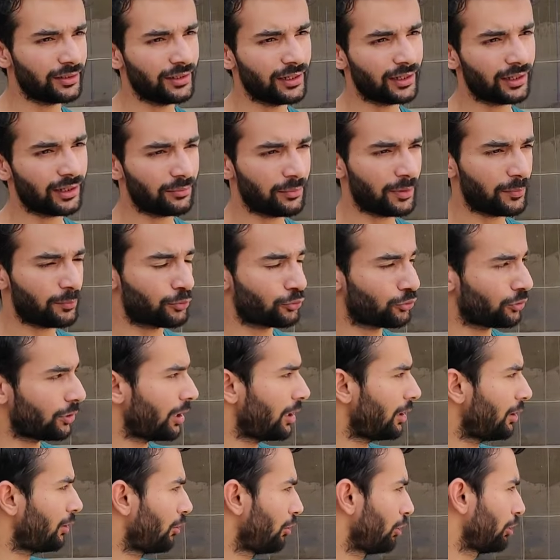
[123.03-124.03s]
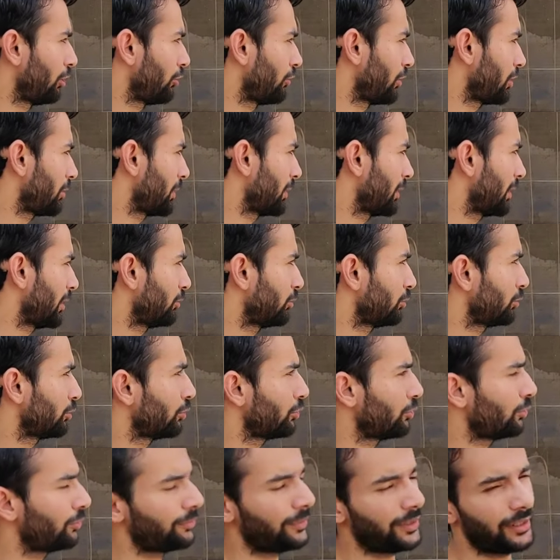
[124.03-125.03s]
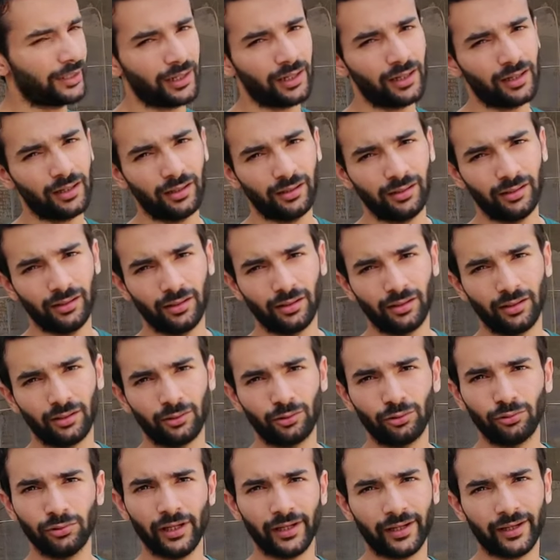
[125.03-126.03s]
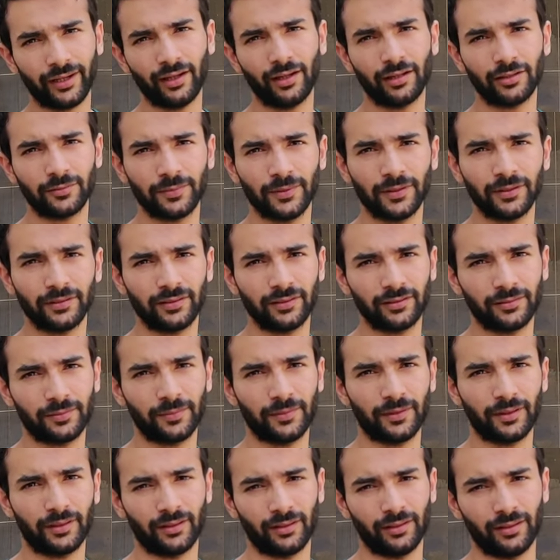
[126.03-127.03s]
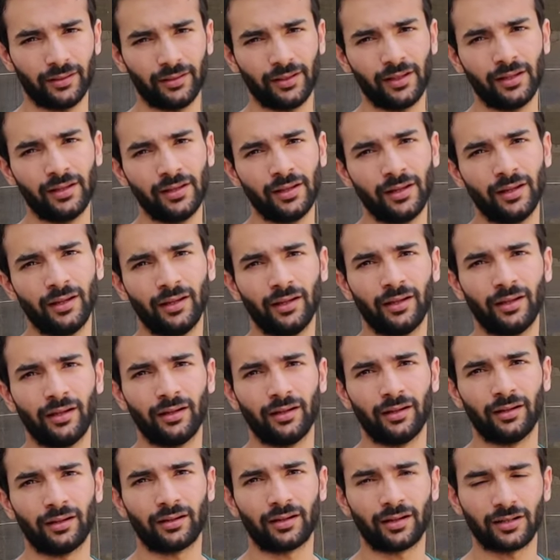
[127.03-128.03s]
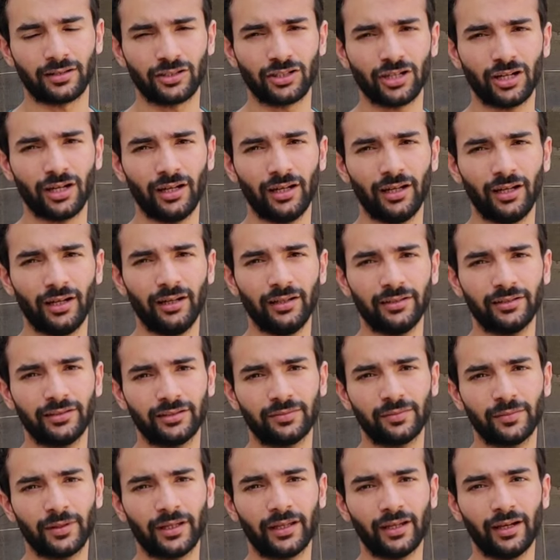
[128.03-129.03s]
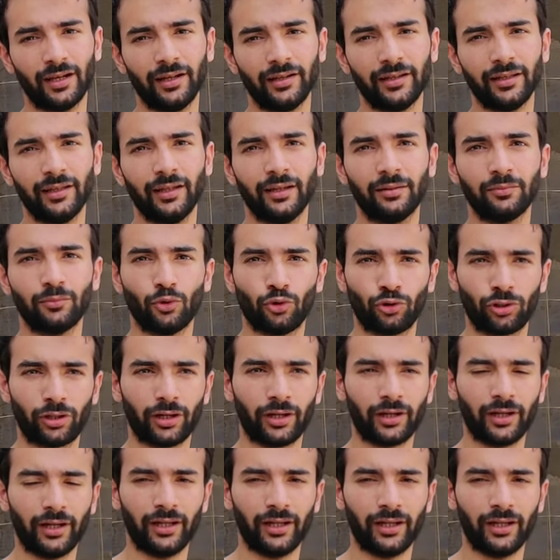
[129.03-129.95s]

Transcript: नहीं अगर मैं पूरा ऑल ओवर बताऊं तो मेरा टू लैख के आसपास इस पर खर्चा आया है जिसमें क्या है कि एक मोटर